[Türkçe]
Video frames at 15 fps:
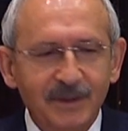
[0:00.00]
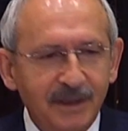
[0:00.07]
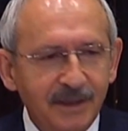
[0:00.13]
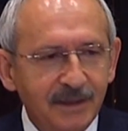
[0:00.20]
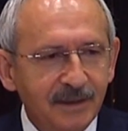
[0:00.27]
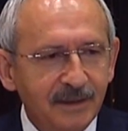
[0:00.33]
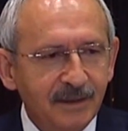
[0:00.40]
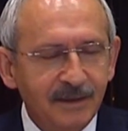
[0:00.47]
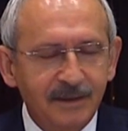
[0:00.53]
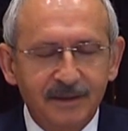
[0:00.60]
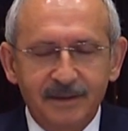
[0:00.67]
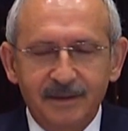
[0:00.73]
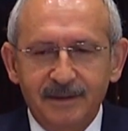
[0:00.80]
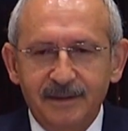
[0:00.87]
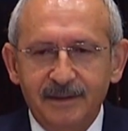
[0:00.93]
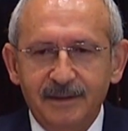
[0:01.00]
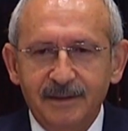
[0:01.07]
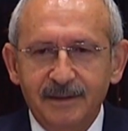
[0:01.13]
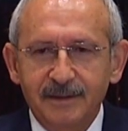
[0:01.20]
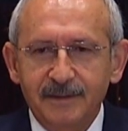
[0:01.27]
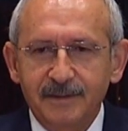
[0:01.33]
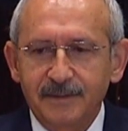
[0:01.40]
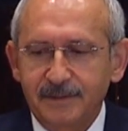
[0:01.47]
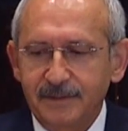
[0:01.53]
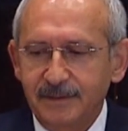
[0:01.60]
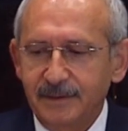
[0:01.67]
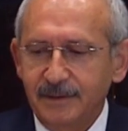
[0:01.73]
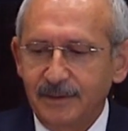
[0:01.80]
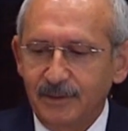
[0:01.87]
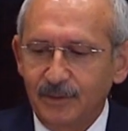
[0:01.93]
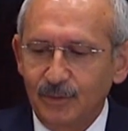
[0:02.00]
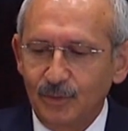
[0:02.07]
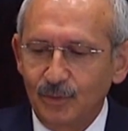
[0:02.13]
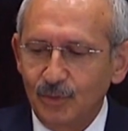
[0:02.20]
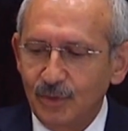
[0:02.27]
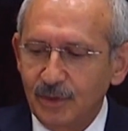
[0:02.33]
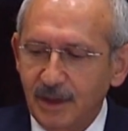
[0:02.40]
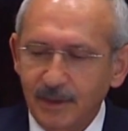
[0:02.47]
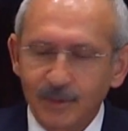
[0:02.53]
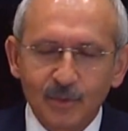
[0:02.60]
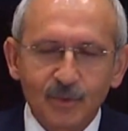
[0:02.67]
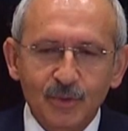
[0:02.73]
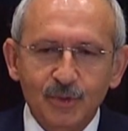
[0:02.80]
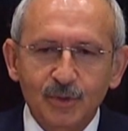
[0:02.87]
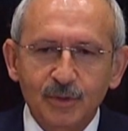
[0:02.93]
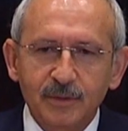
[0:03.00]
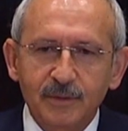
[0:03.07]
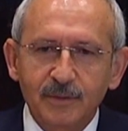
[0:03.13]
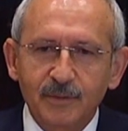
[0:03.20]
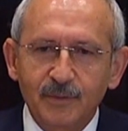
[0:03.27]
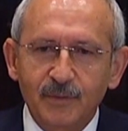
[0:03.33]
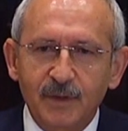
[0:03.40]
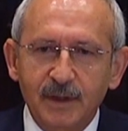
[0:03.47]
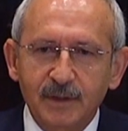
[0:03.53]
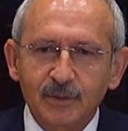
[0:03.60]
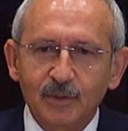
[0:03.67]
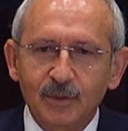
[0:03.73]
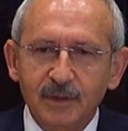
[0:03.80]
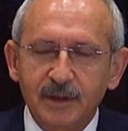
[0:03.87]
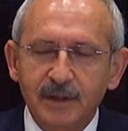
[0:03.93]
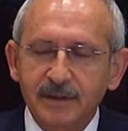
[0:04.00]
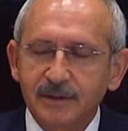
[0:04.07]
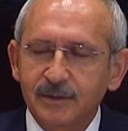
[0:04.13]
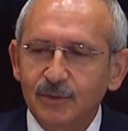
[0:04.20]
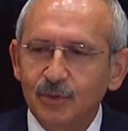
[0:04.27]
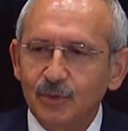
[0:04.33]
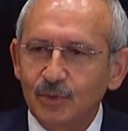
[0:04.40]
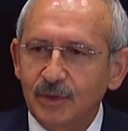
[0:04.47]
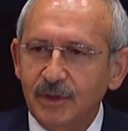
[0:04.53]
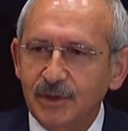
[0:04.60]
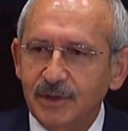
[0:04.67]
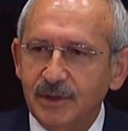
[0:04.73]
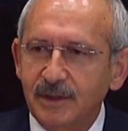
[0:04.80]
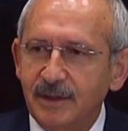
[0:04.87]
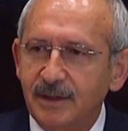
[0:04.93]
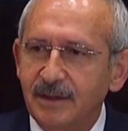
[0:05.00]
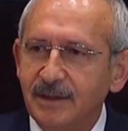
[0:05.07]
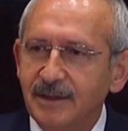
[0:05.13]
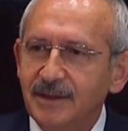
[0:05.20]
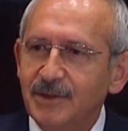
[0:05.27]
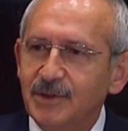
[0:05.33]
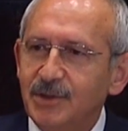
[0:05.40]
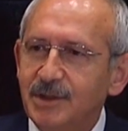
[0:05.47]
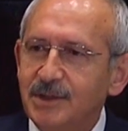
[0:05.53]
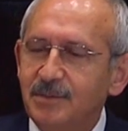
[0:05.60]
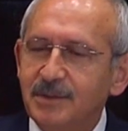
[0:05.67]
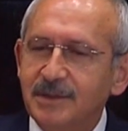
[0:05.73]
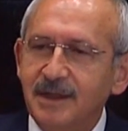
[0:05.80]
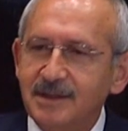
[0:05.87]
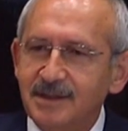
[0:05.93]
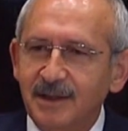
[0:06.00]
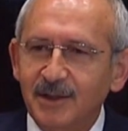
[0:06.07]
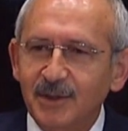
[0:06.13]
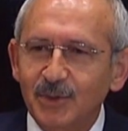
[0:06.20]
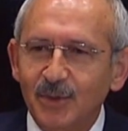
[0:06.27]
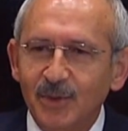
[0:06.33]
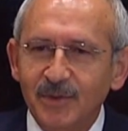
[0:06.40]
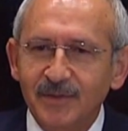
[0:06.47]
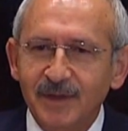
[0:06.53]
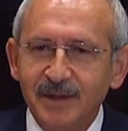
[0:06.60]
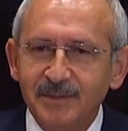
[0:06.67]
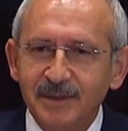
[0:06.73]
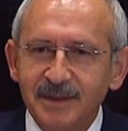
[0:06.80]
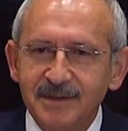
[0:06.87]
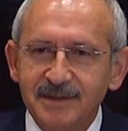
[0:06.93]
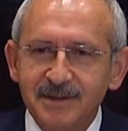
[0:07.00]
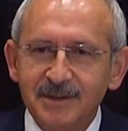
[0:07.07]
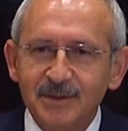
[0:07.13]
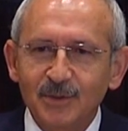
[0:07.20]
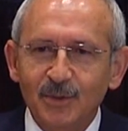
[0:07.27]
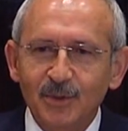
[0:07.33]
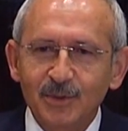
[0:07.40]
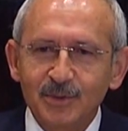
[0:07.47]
Yani e, dünya görüşü farklı olan yurttaşlara siz bize sakın oy vermeyin, sizin